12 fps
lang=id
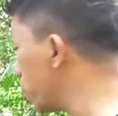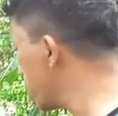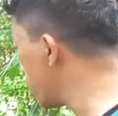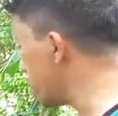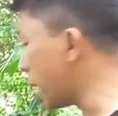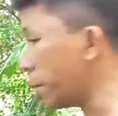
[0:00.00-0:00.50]

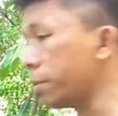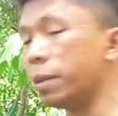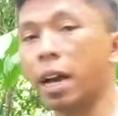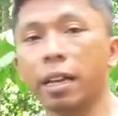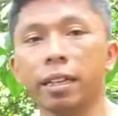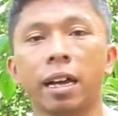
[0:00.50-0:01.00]
pungut
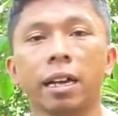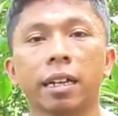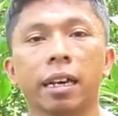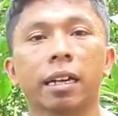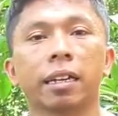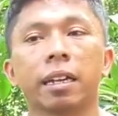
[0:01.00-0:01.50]
biaya
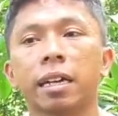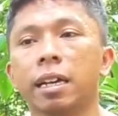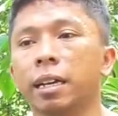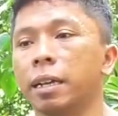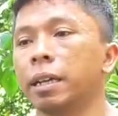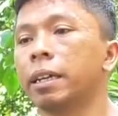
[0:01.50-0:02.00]
karena
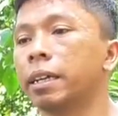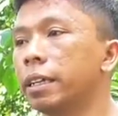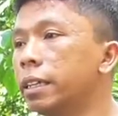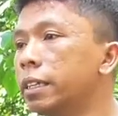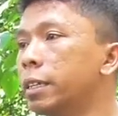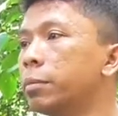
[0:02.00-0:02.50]

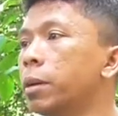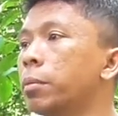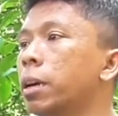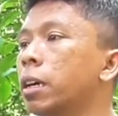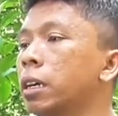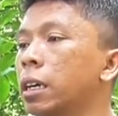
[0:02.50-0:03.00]
ini
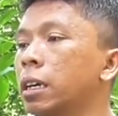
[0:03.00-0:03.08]
memang